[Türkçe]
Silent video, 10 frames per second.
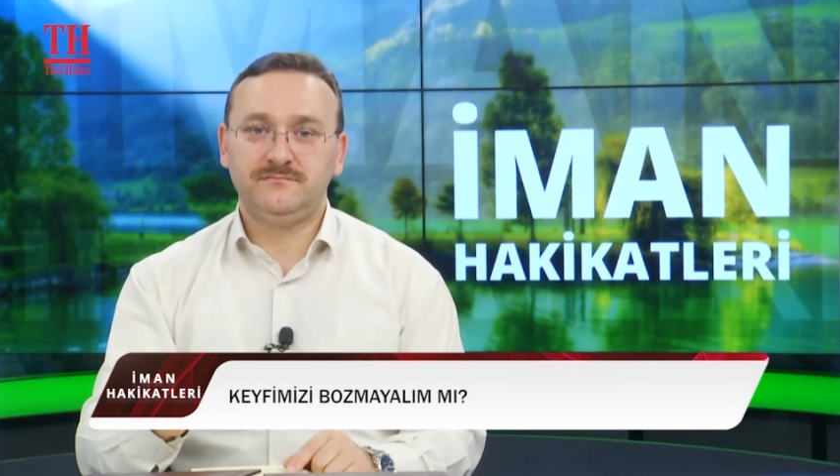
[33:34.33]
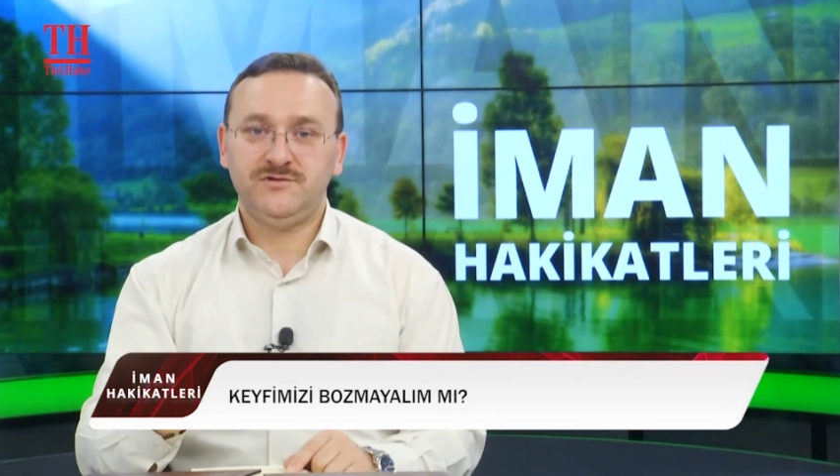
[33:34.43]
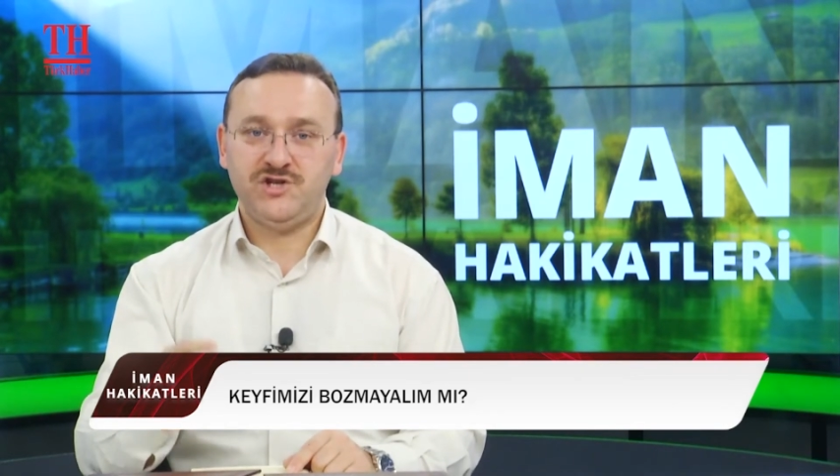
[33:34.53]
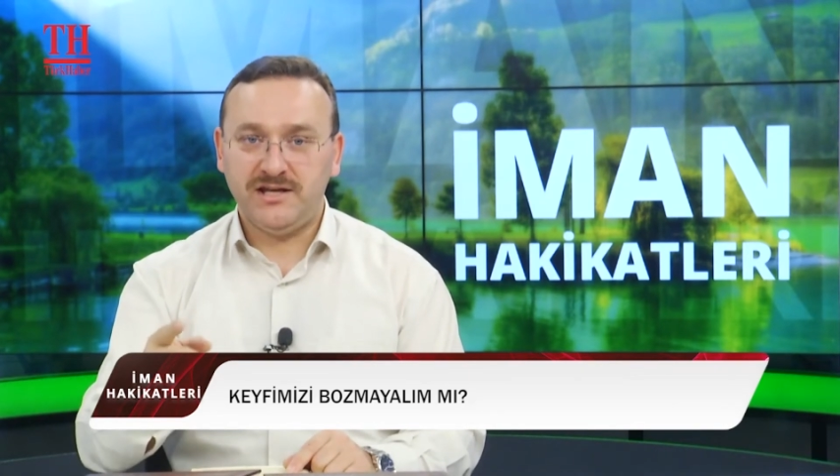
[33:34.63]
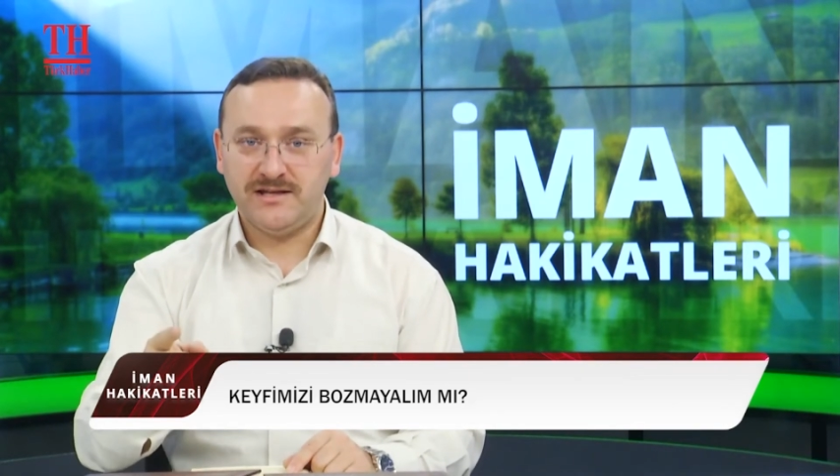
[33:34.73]

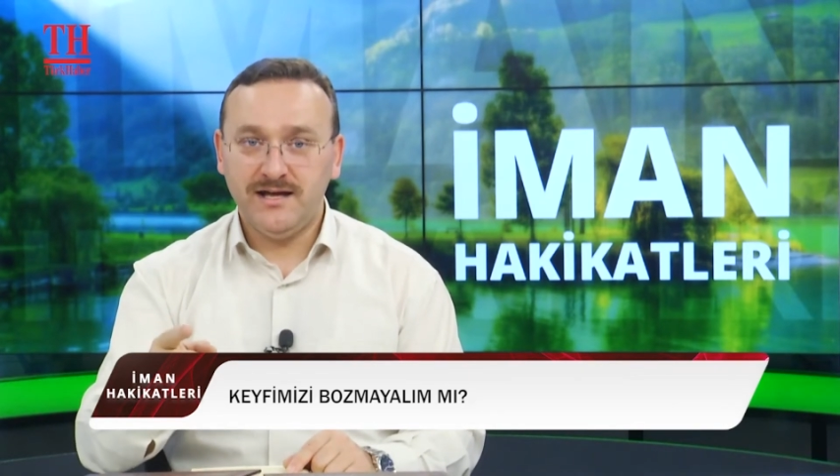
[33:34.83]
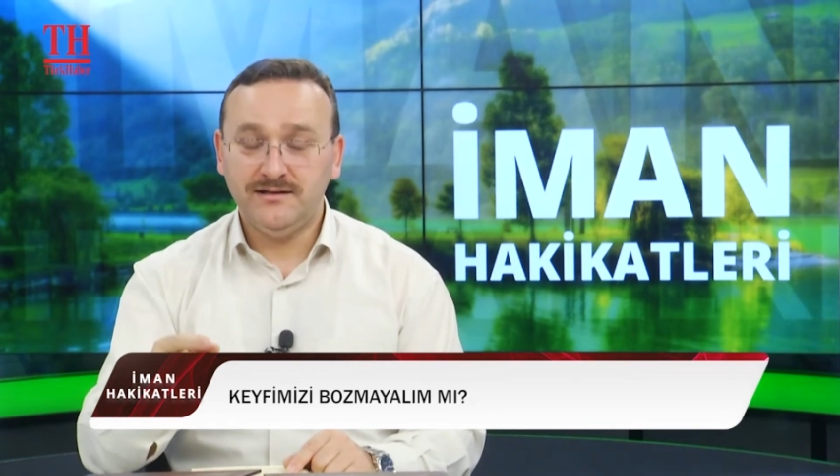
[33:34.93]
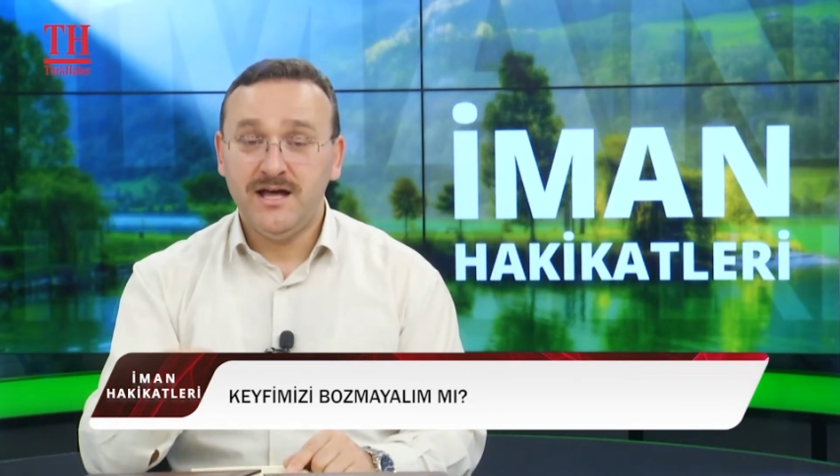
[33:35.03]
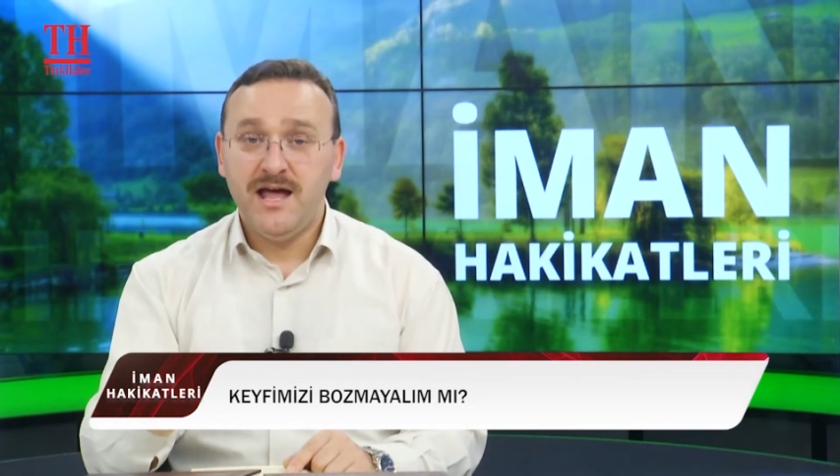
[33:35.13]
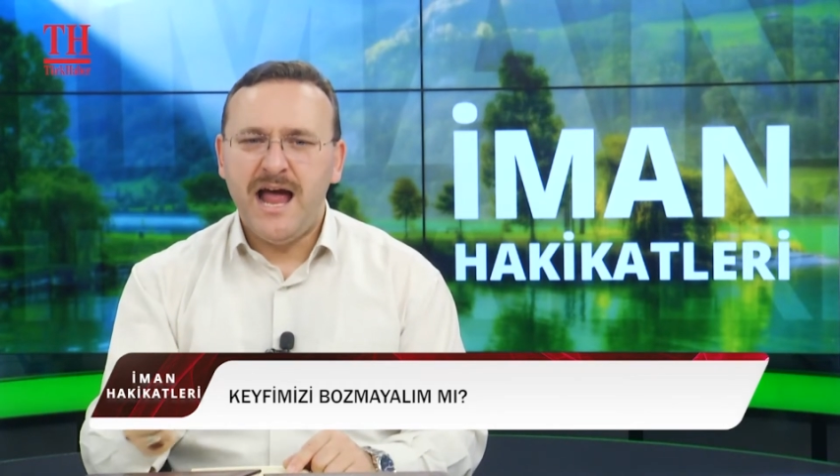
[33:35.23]

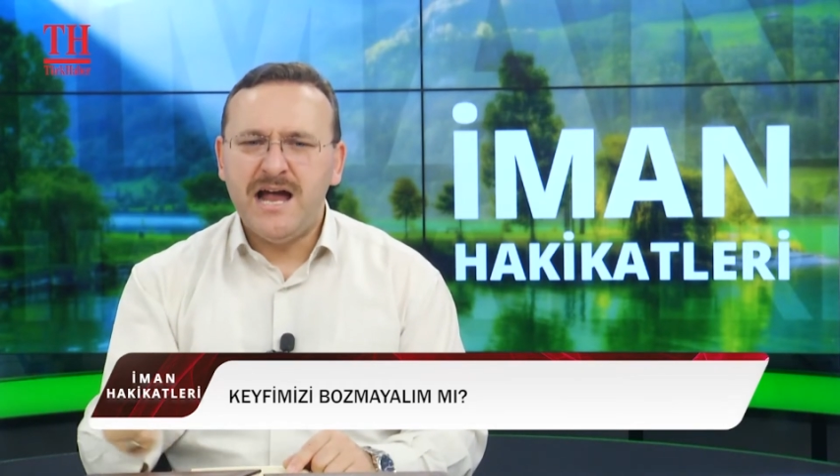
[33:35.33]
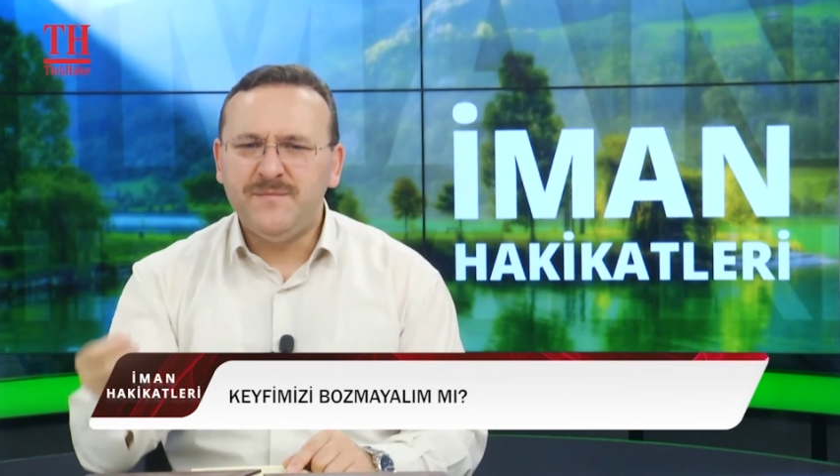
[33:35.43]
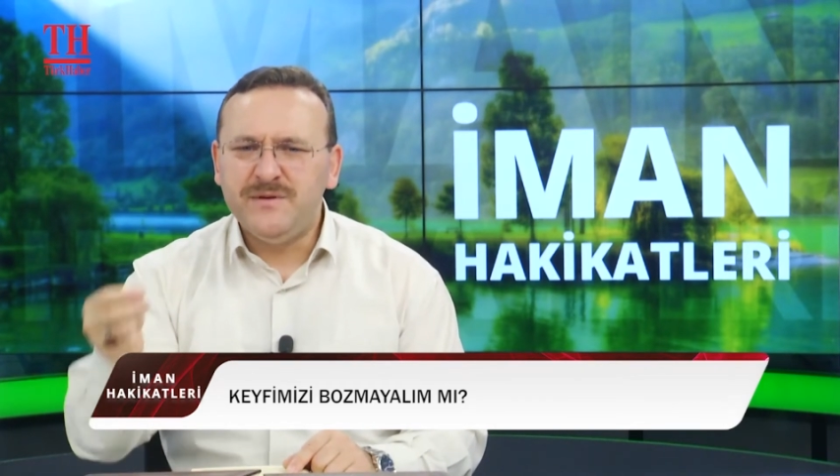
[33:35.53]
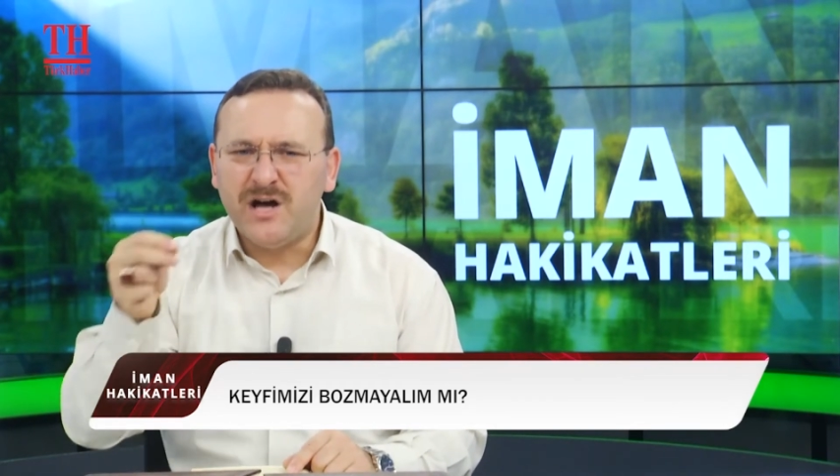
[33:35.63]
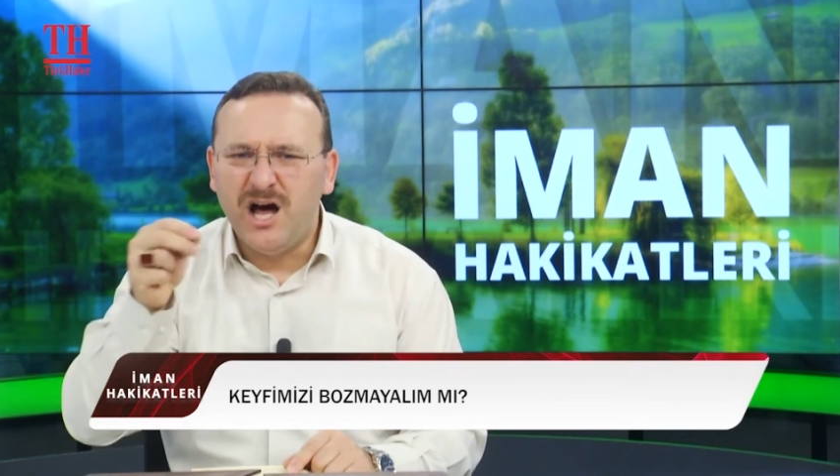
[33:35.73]
Şeytan her bir